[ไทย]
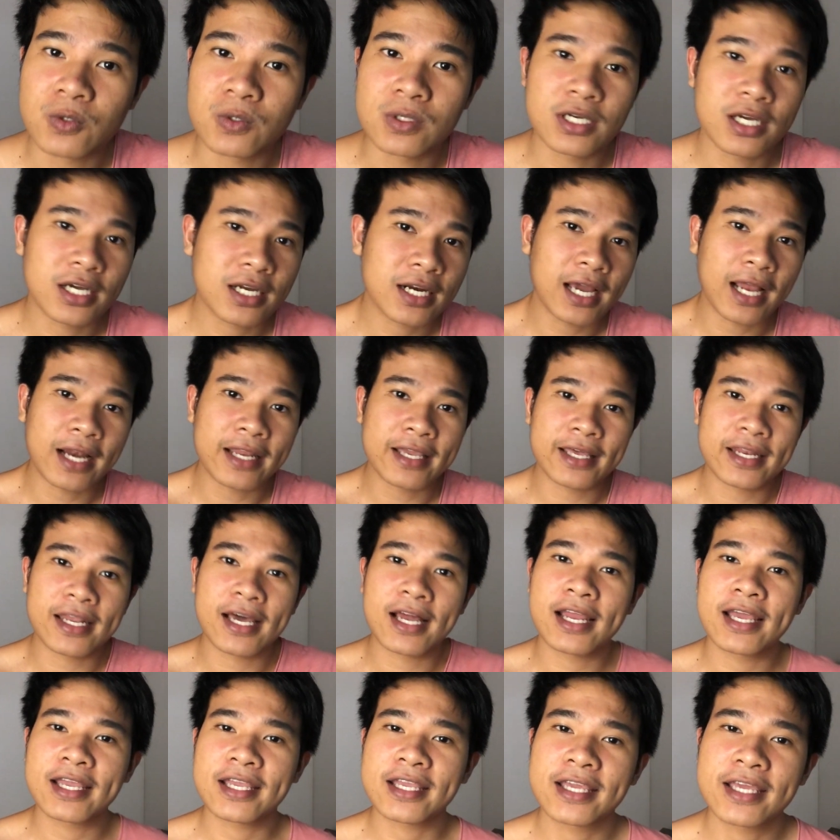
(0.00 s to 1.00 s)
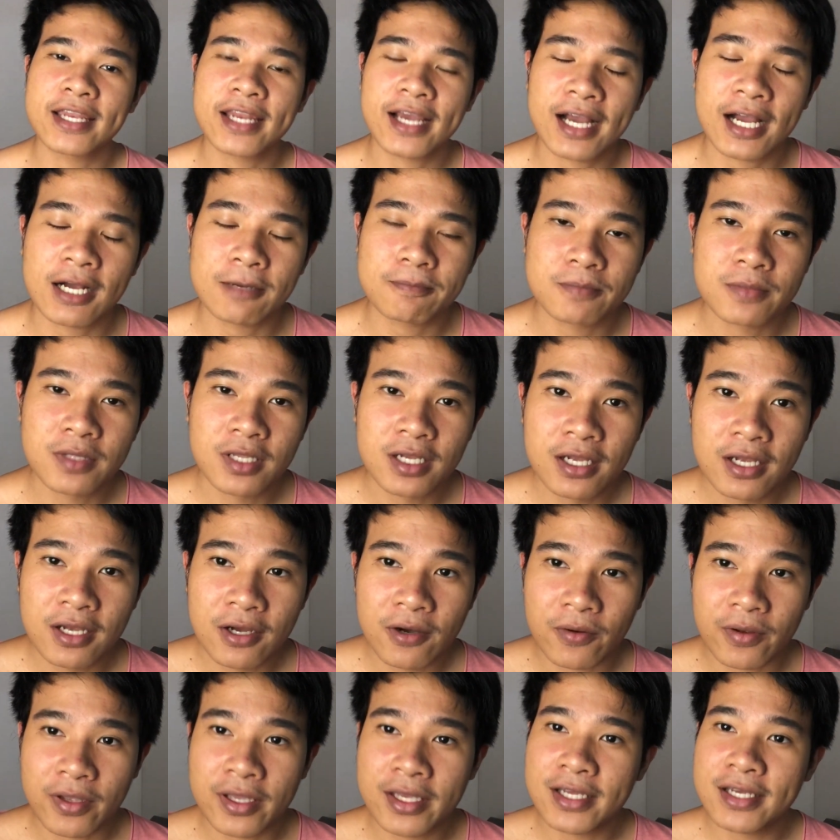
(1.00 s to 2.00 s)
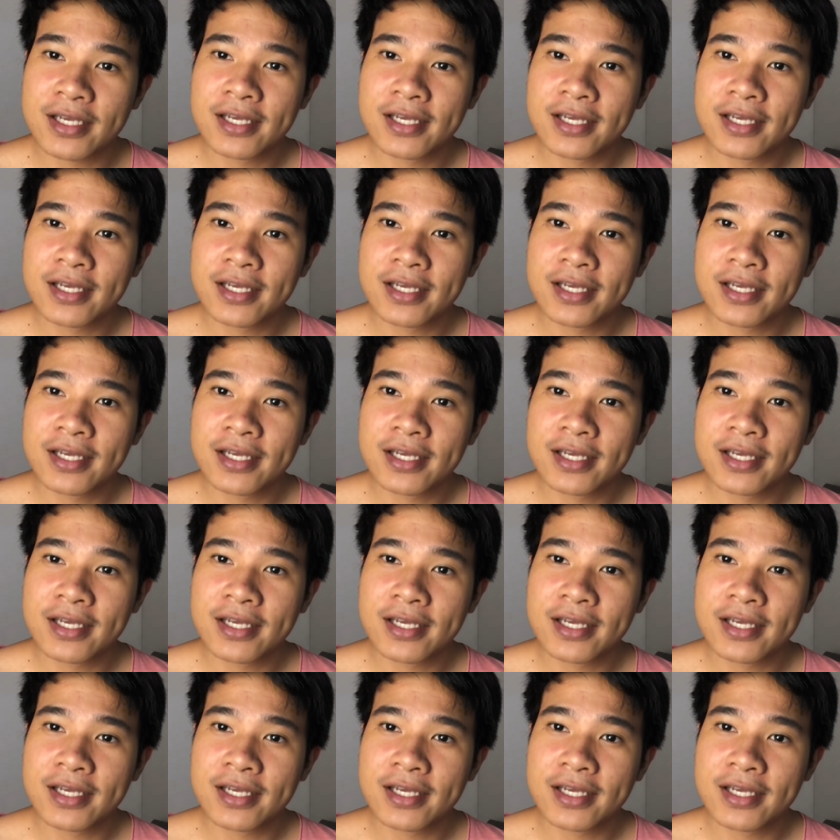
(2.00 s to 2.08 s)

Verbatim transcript: เรื่องรายละเอียดอะไรอย่างนี้นะครับโอเค